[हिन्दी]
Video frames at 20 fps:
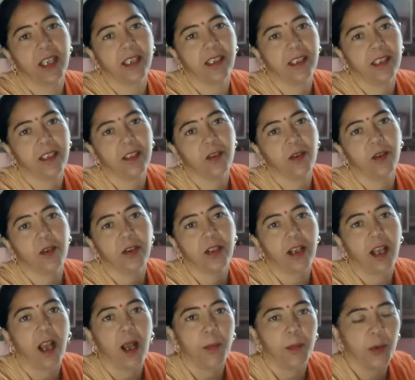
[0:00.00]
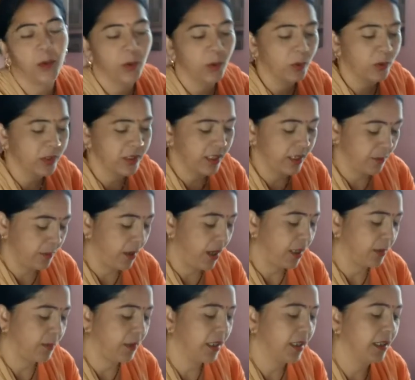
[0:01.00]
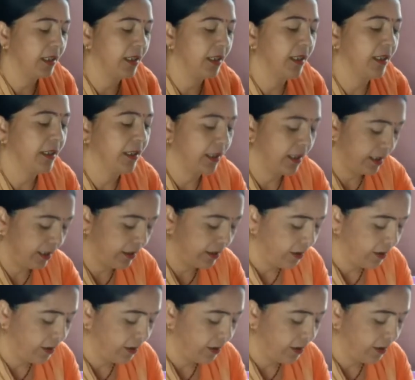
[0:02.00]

जाएगी और आप लोगों से बात भी कर लेंगे